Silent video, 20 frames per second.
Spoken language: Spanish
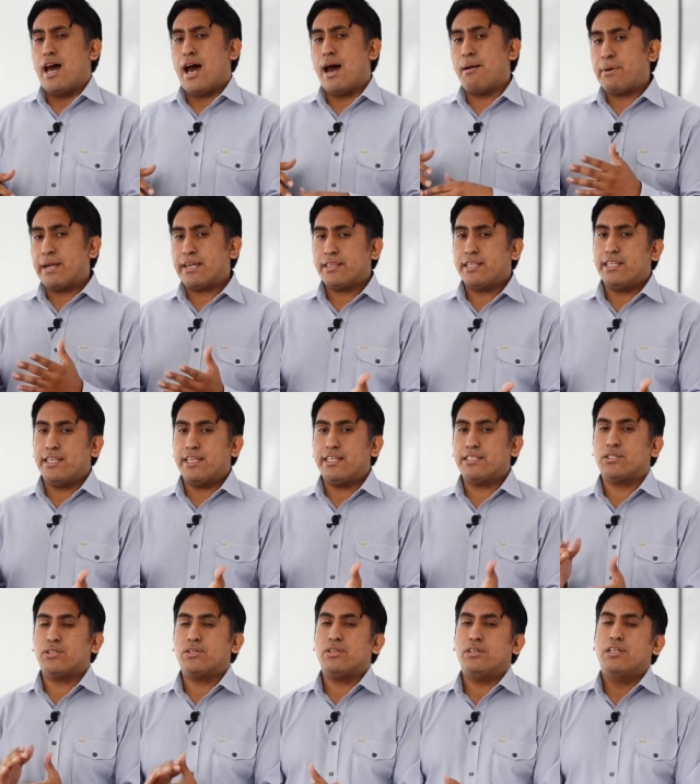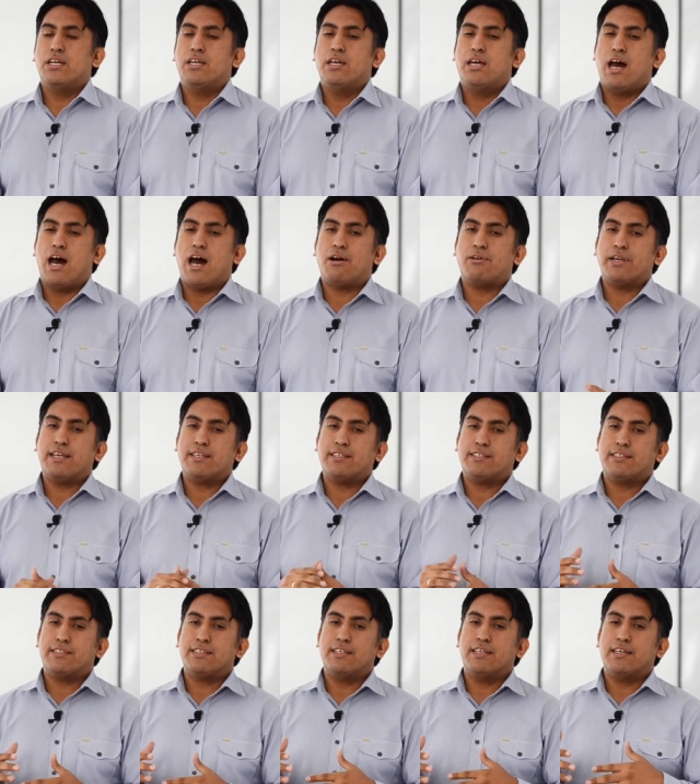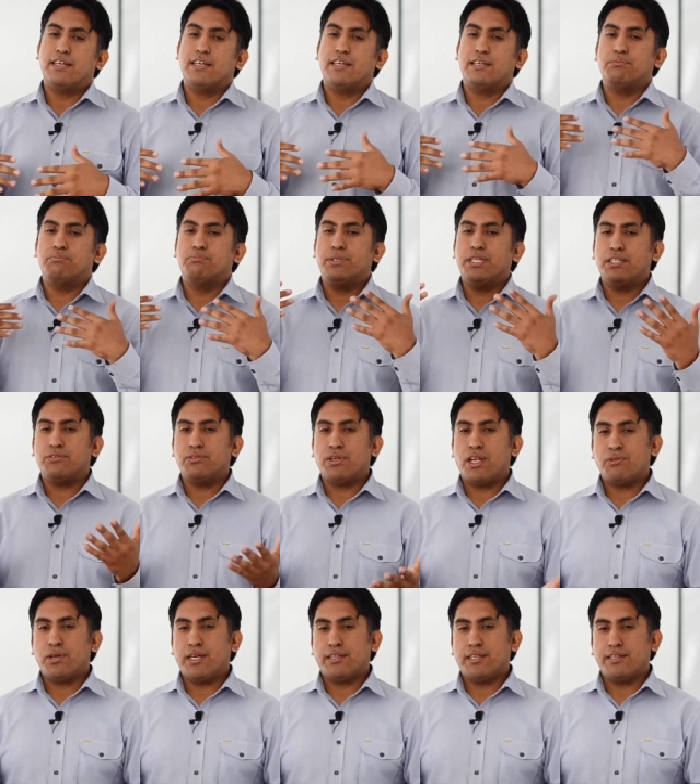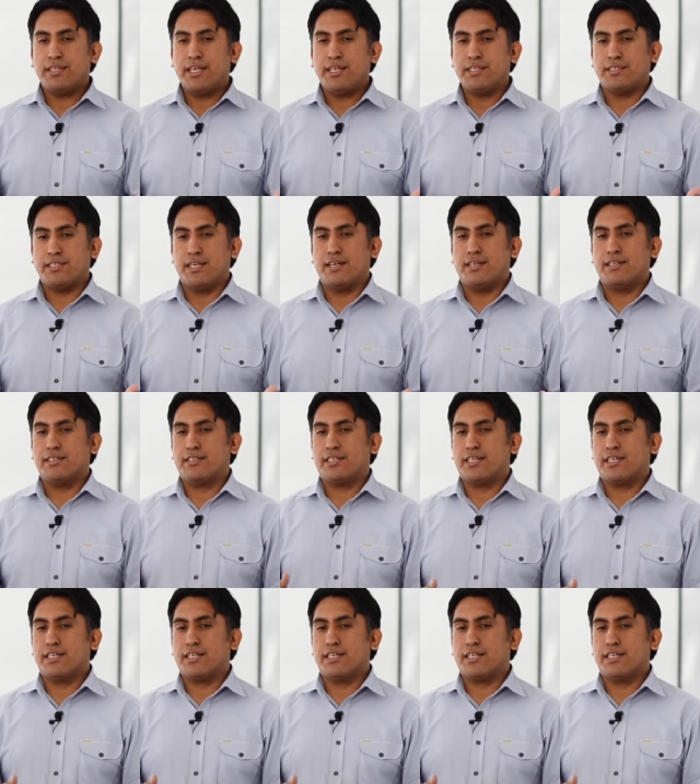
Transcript: Aparte de eso, ahora viene una nueva tendencia,